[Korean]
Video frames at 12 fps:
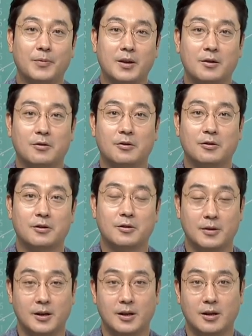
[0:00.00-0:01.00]
이런 것들을
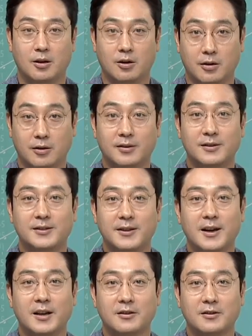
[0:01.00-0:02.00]
어,
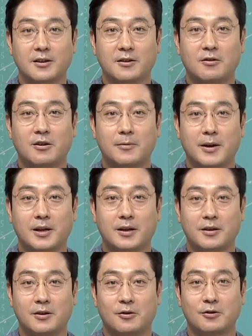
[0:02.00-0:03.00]
실체가 있느냐 이런 걸 봐라
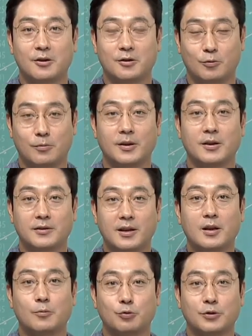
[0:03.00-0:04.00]
이런 것들을 좀
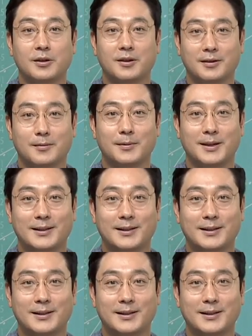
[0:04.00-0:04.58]
챙겨 보셔야 되겠습니다.